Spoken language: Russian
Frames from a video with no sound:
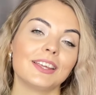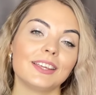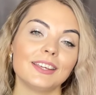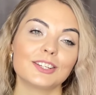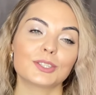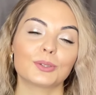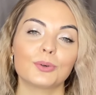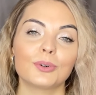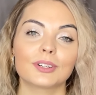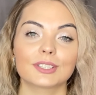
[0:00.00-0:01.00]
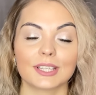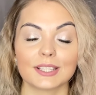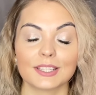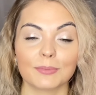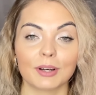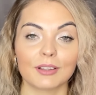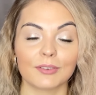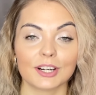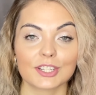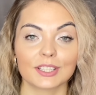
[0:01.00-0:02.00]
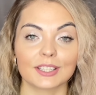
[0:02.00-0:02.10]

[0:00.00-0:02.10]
И, что, кстати, немаловажно,